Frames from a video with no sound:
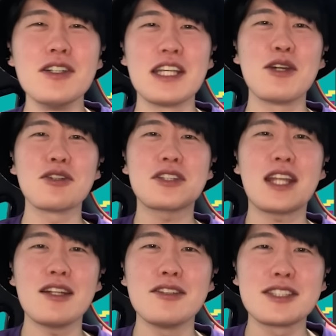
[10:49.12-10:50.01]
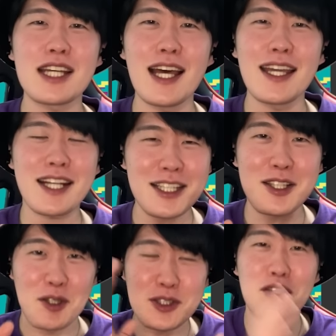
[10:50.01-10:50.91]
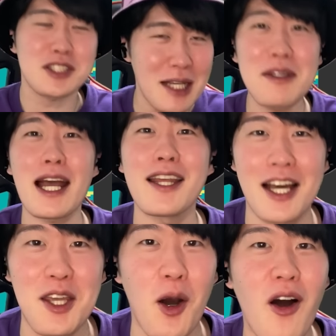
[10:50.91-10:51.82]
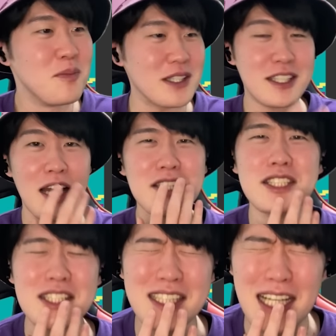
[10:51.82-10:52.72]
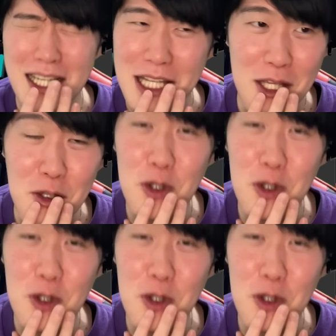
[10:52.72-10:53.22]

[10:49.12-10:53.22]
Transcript: 言ってるんじゃないかって予想したみたいなんよ。まあ、確かに